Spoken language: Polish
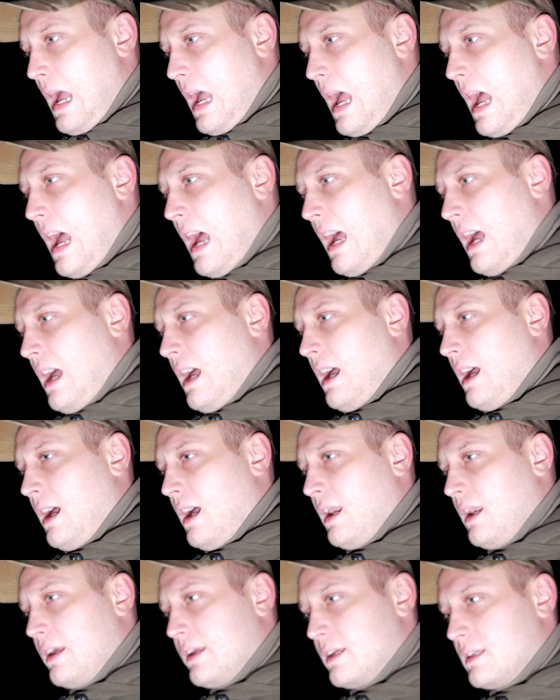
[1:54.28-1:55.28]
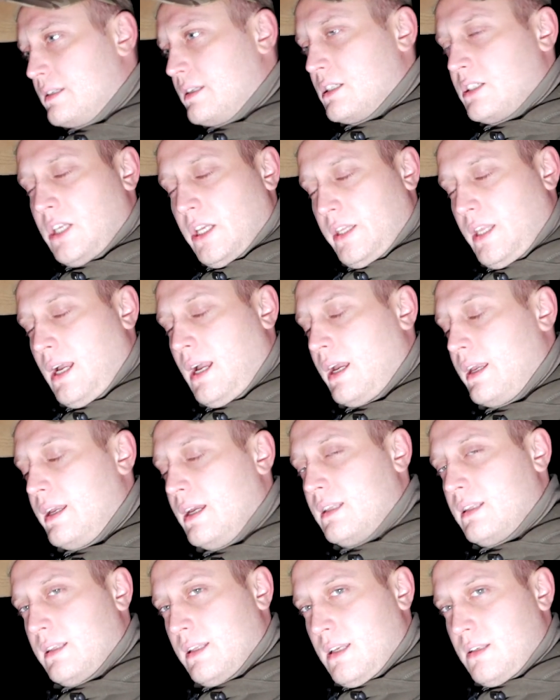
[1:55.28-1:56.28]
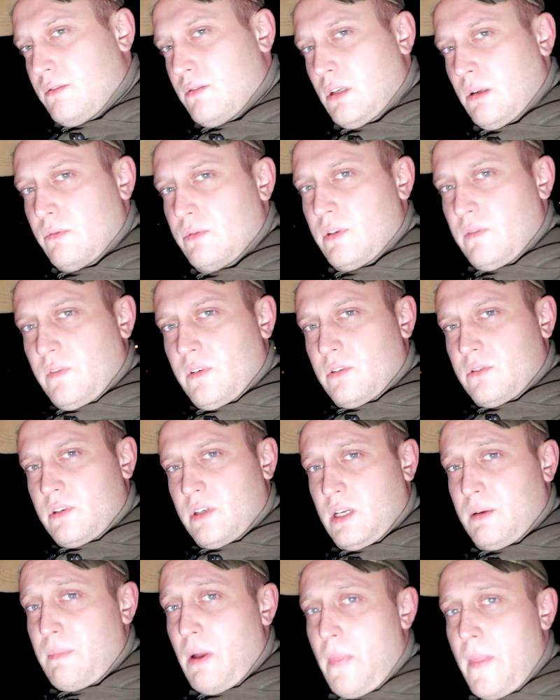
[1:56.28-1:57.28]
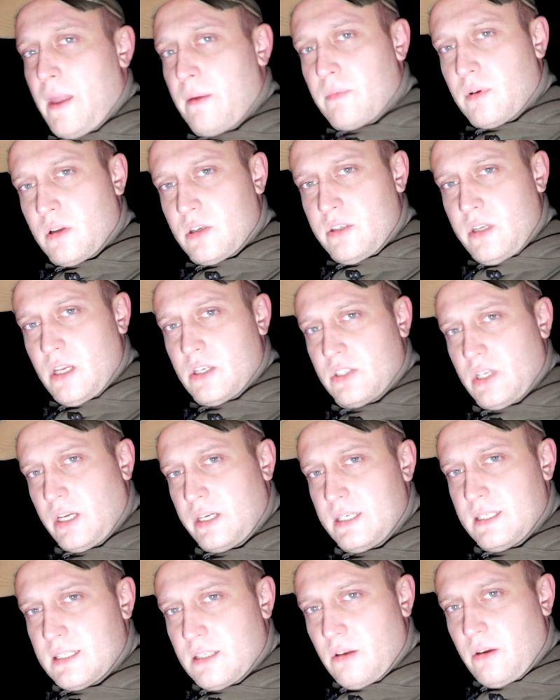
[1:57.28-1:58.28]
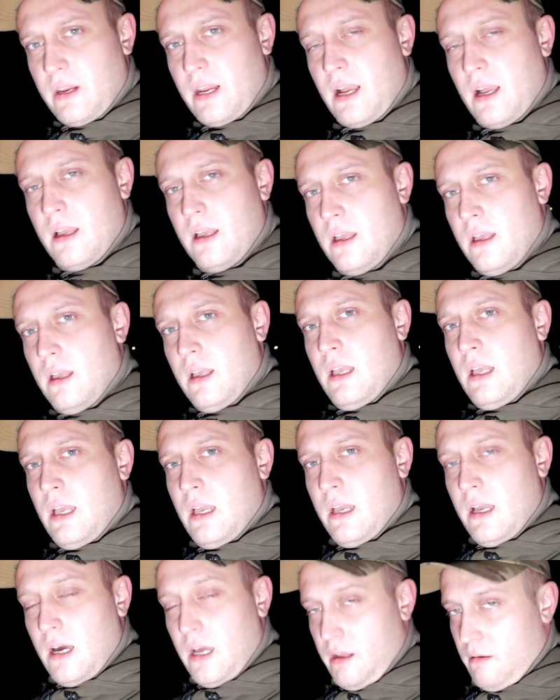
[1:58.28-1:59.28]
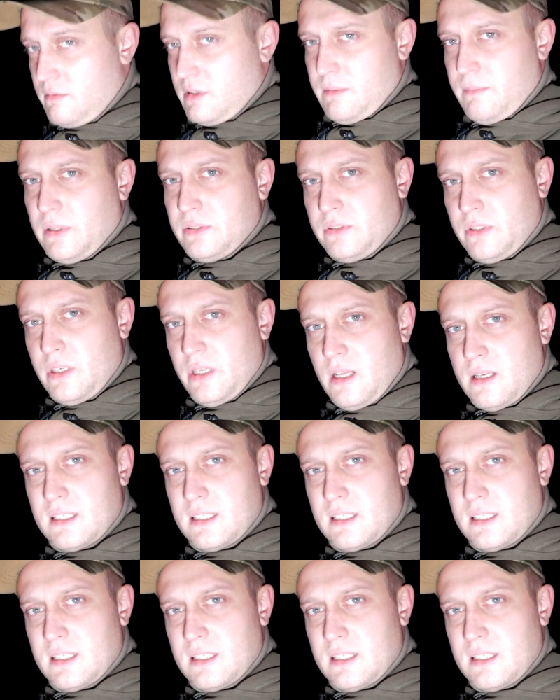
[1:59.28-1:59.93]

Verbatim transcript: Yy, ale jest jeszcze taka jedna, z którą się wiąże chyba najmroczniejsza historia, a ją zobaczycie na